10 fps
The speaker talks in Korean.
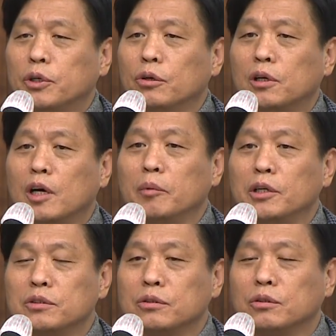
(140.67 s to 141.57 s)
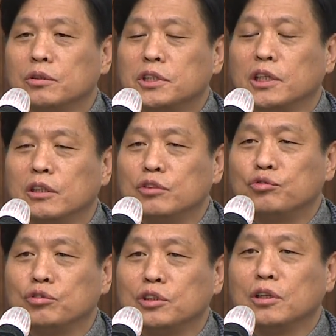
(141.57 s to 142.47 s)
평가함에 있어서 어떤 제한이
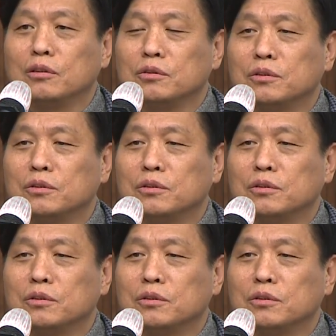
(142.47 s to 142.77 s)
주어진다는